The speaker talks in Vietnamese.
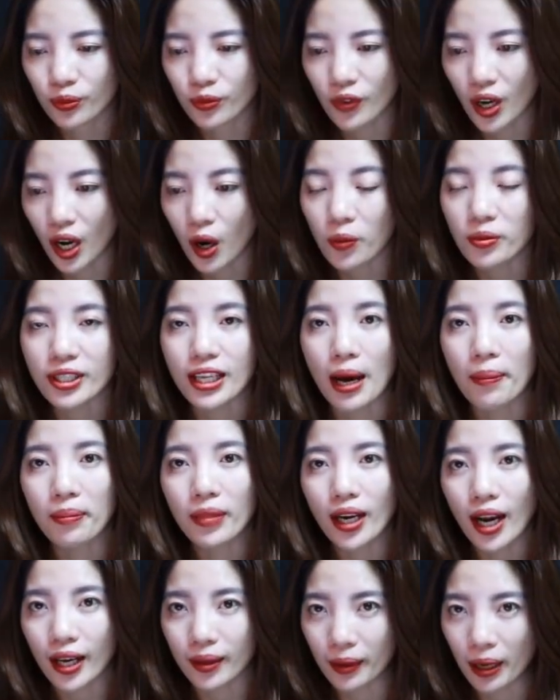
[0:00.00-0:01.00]
và không
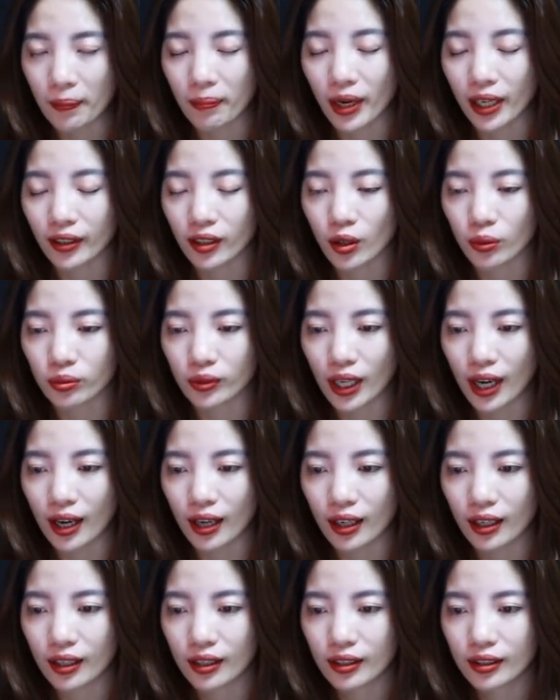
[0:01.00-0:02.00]
dám lại gặp lại cậu
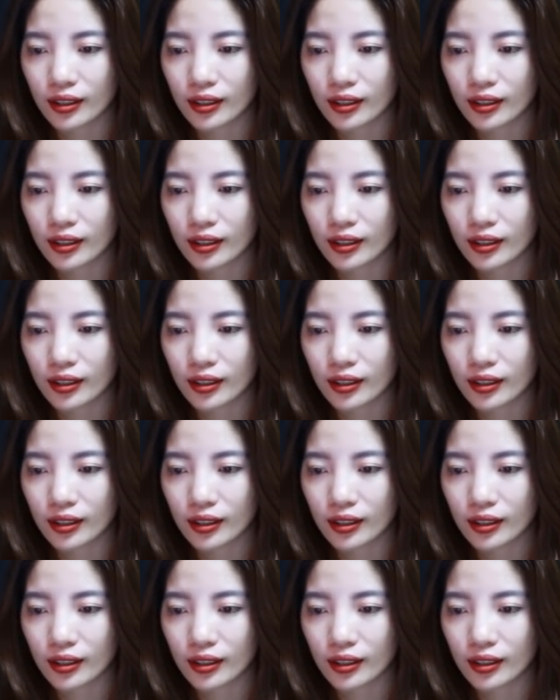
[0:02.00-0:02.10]
ta.